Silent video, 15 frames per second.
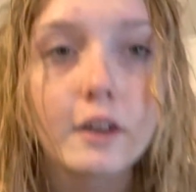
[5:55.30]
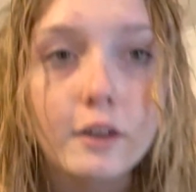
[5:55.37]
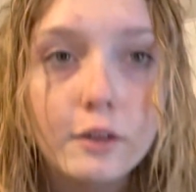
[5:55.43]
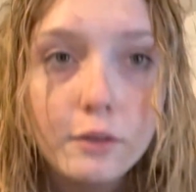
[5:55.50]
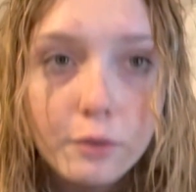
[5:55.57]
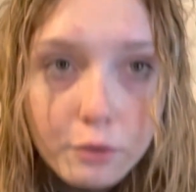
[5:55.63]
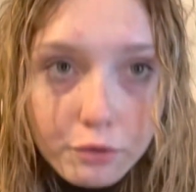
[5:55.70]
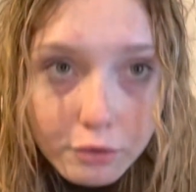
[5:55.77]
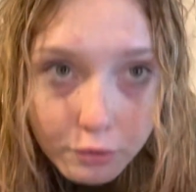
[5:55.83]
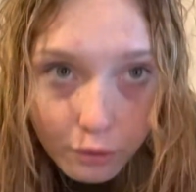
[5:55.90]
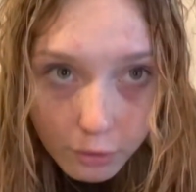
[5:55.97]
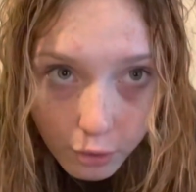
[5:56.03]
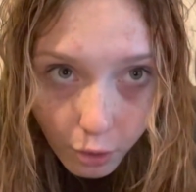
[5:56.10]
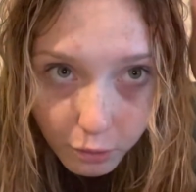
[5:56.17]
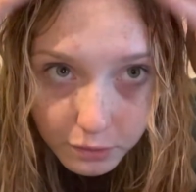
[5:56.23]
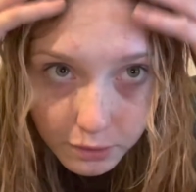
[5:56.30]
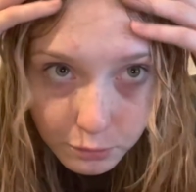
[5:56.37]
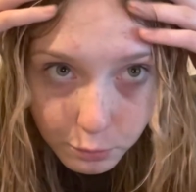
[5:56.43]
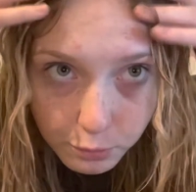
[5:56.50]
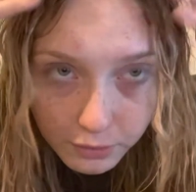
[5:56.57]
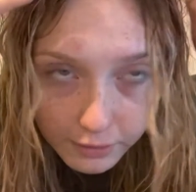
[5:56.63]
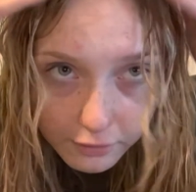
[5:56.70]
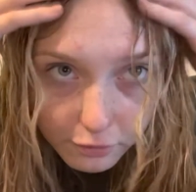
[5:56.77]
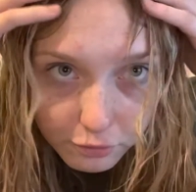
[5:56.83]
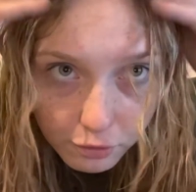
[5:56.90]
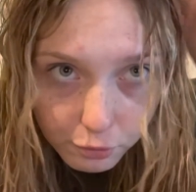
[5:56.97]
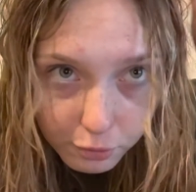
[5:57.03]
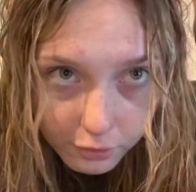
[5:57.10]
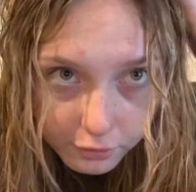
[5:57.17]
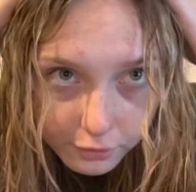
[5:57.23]
Już one tutaj jeszcze
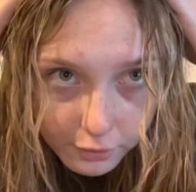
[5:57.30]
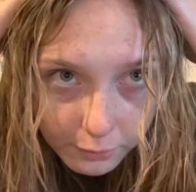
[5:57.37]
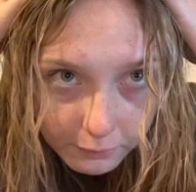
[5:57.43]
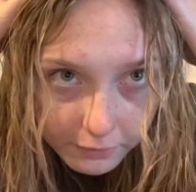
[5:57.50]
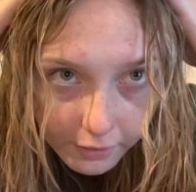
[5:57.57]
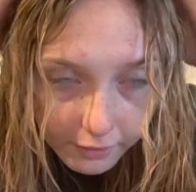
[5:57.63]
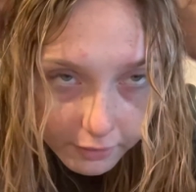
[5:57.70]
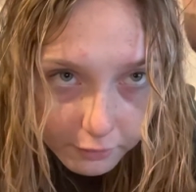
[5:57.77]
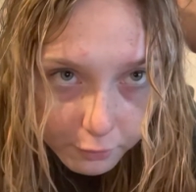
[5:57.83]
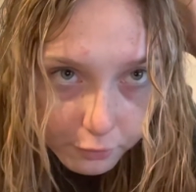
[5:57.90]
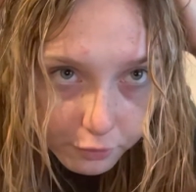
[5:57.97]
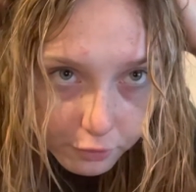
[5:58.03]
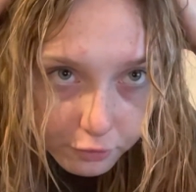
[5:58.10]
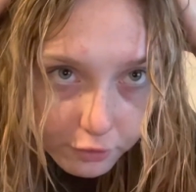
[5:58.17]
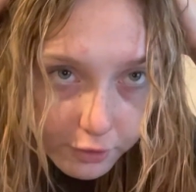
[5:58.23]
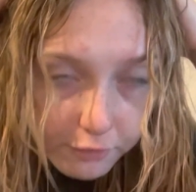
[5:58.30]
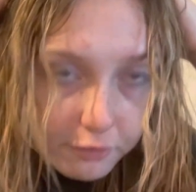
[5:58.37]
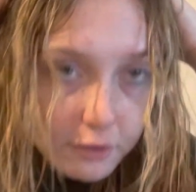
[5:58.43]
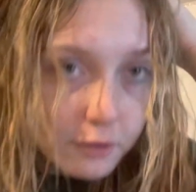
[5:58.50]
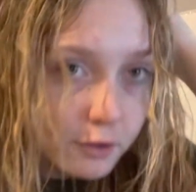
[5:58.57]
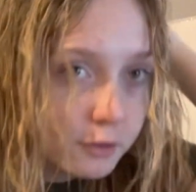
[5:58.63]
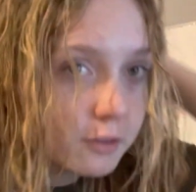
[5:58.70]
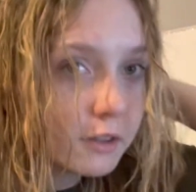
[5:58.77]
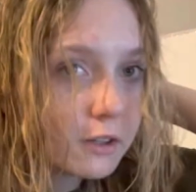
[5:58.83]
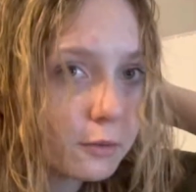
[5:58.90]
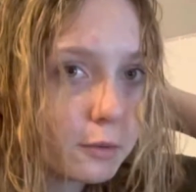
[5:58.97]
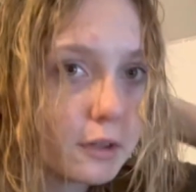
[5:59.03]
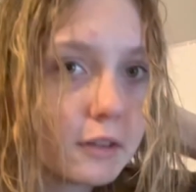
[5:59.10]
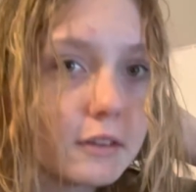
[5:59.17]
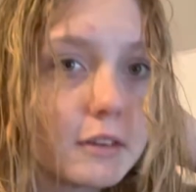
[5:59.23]
czuję, że są takie troszeczkę wilgotne i
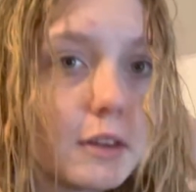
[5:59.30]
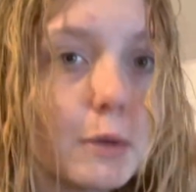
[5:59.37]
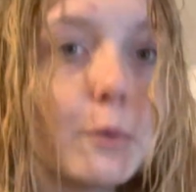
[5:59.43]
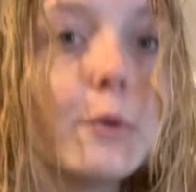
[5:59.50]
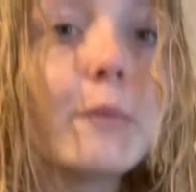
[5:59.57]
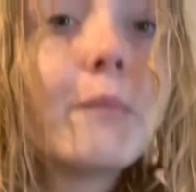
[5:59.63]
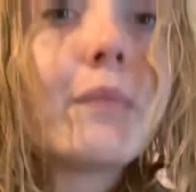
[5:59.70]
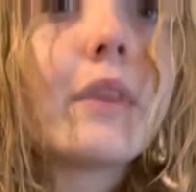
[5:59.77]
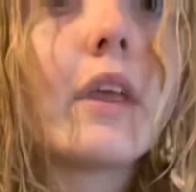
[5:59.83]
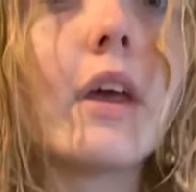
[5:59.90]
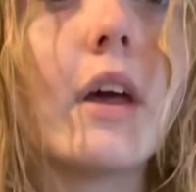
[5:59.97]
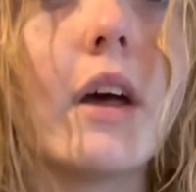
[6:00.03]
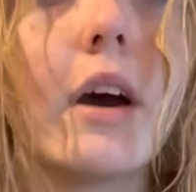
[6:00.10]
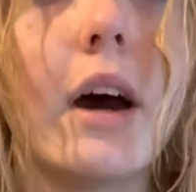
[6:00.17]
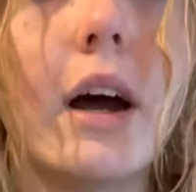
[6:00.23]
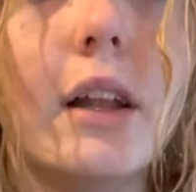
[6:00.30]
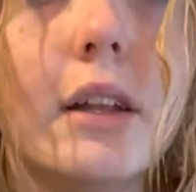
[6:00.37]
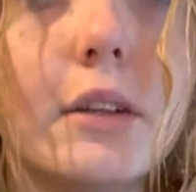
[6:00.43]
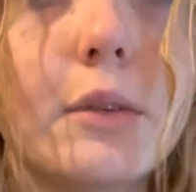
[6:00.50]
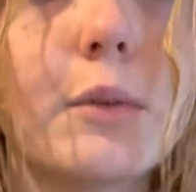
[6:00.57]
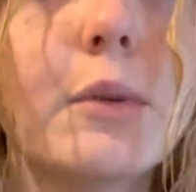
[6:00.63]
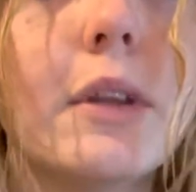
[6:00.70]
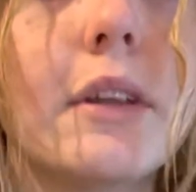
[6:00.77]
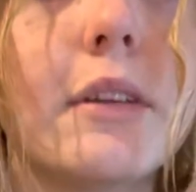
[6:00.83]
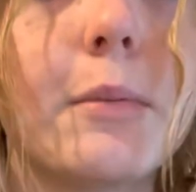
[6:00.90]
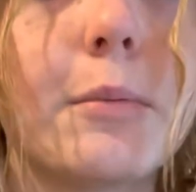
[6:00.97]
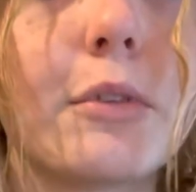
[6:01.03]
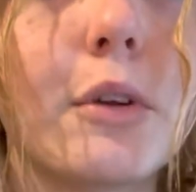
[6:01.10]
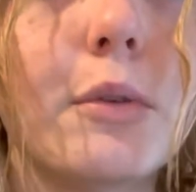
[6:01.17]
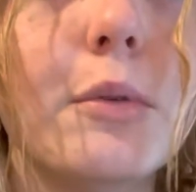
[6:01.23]
tutaj z tyłu, ale tutaj z
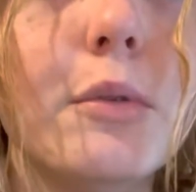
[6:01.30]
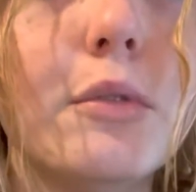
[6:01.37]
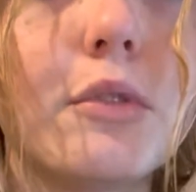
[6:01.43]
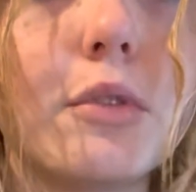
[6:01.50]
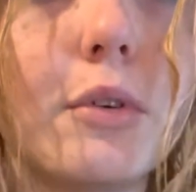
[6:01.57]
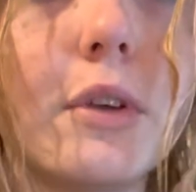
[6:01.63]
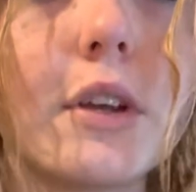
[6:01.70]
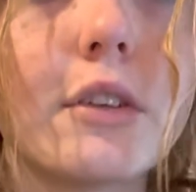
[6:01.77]
przodu czuję,